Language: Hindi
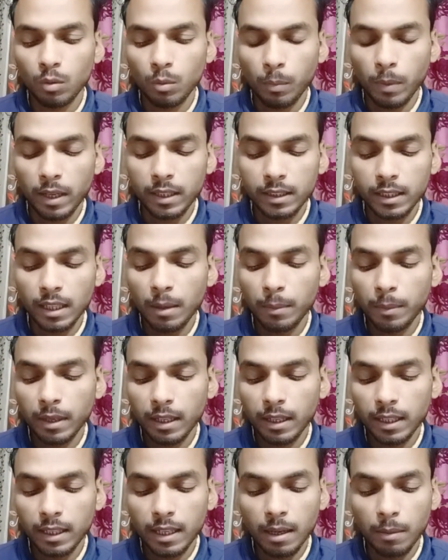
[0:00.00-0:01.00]
तो पैसा
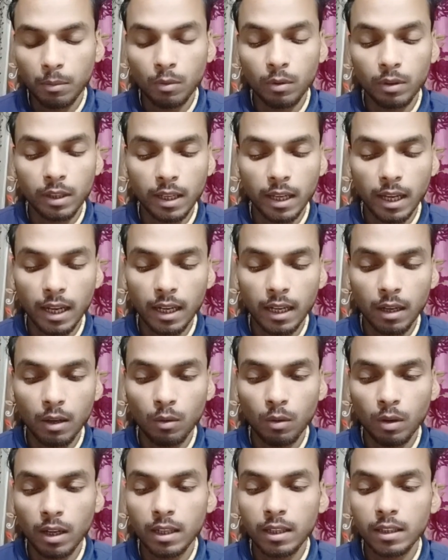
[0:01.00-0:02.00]
कमाने के लिए आपको क्या
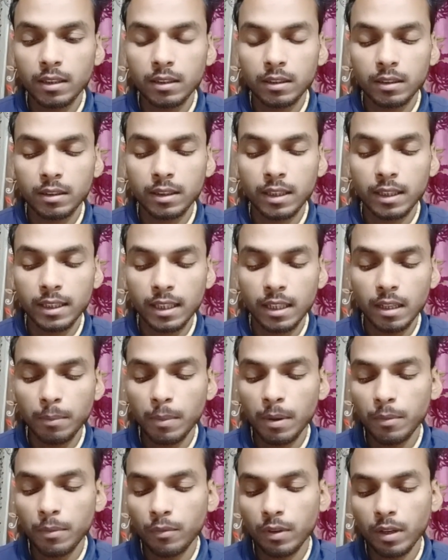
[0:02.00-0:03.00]
करना होगा जैसे कि
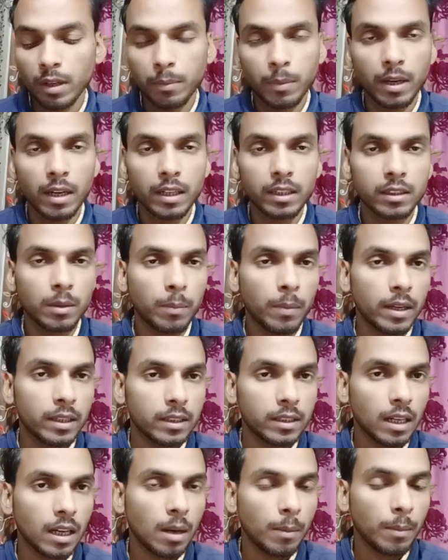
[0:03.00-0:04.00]
मैं फ्लिपकार्ट से
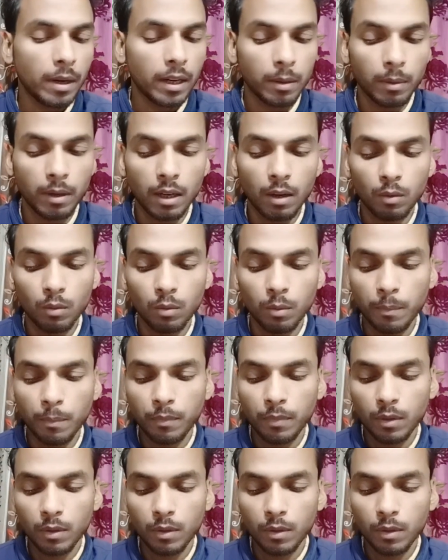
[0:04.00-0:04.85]
पैसा कमाने वाला हूँ